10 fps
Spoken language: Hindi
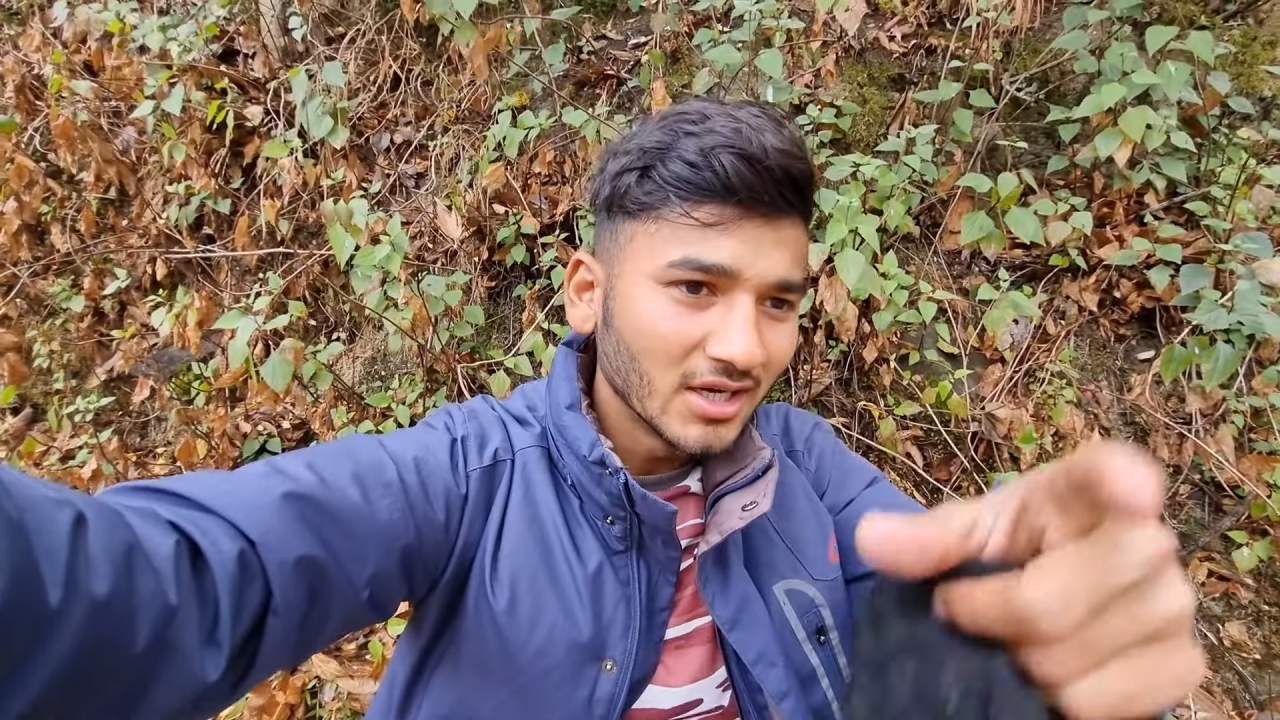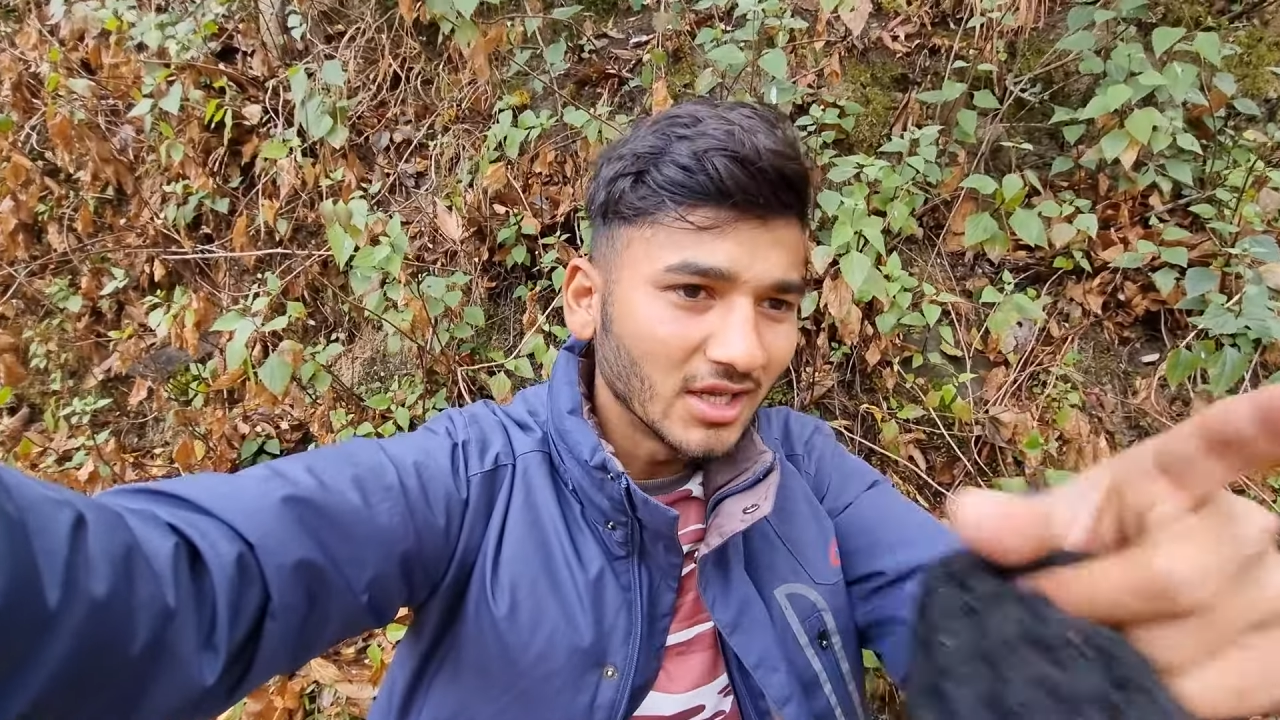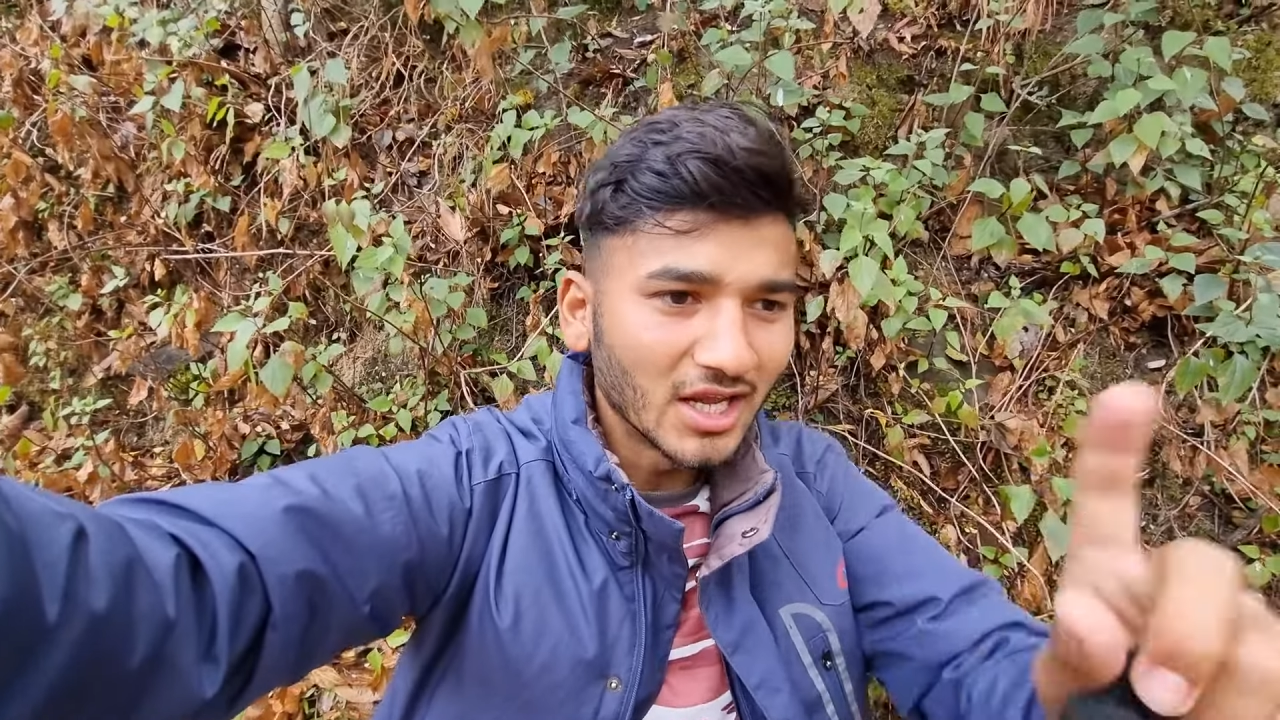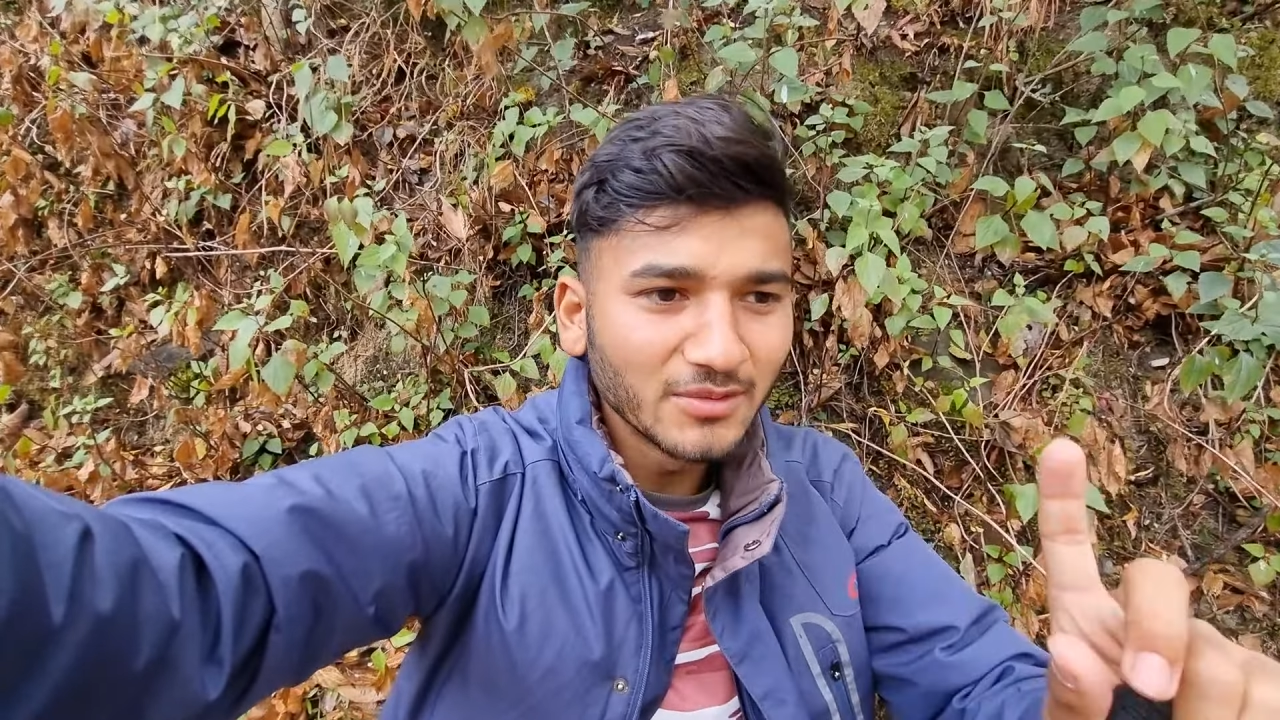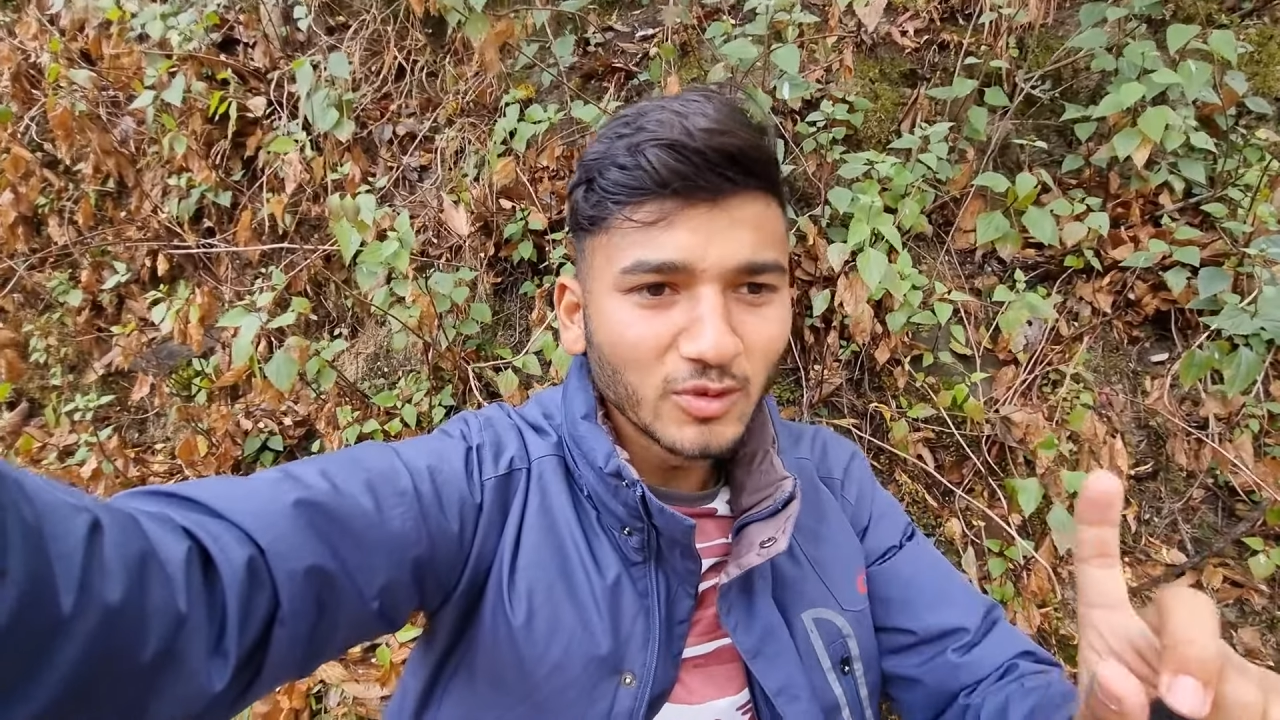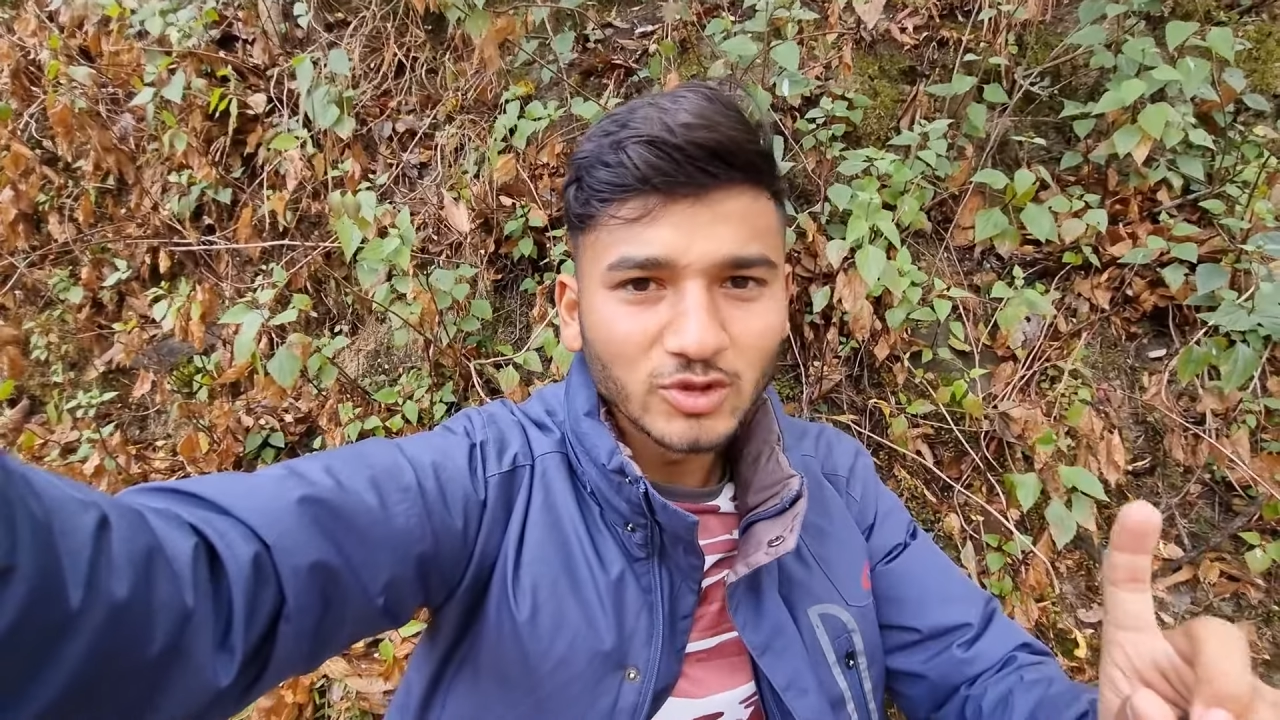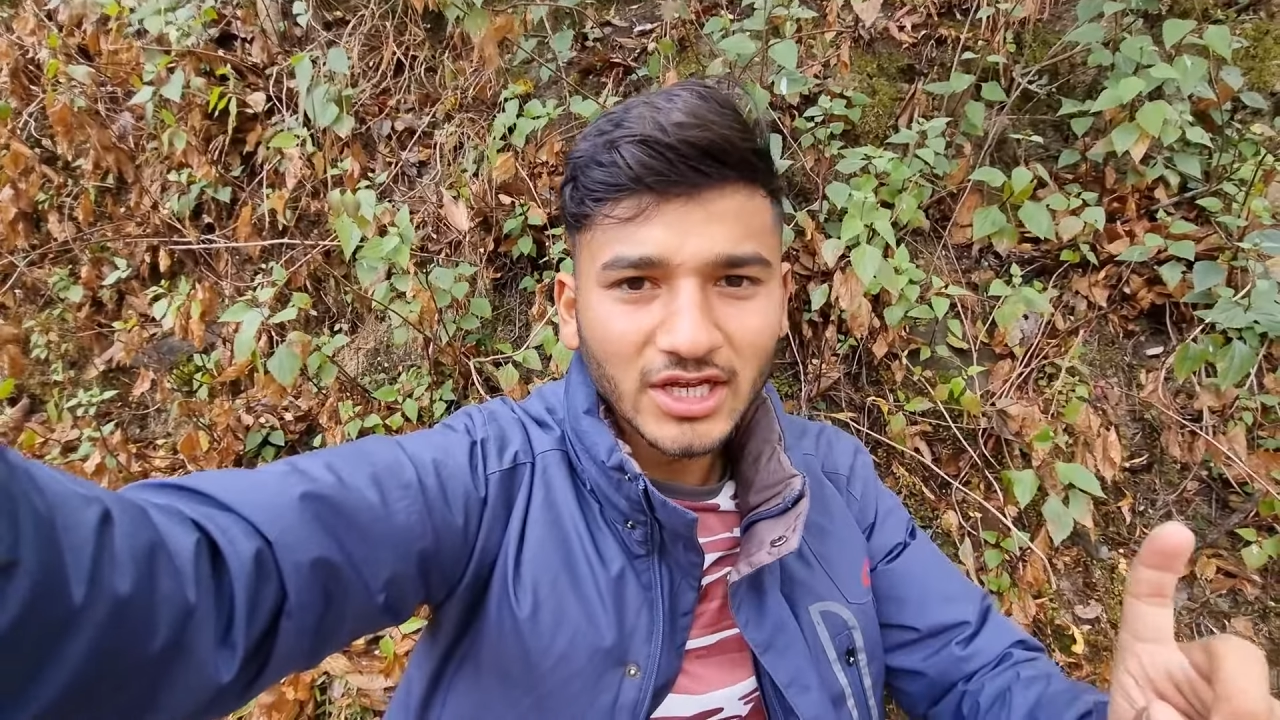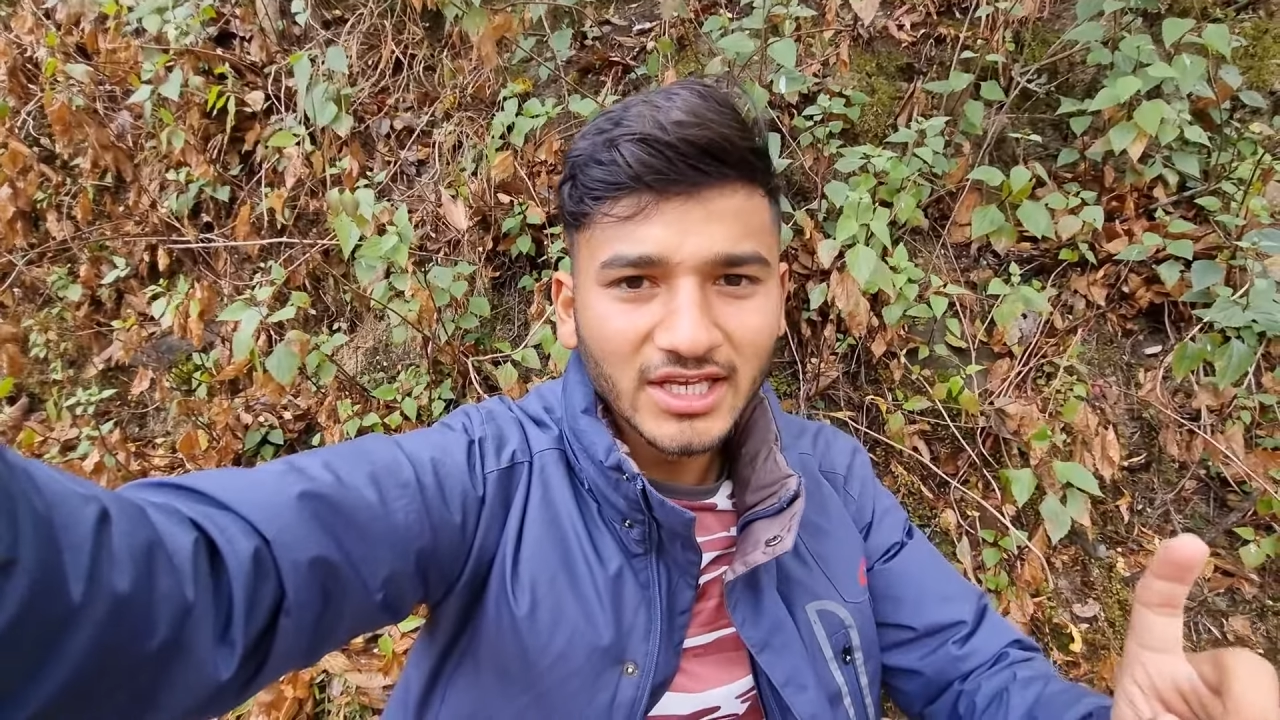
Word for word: ढलान पे उतरा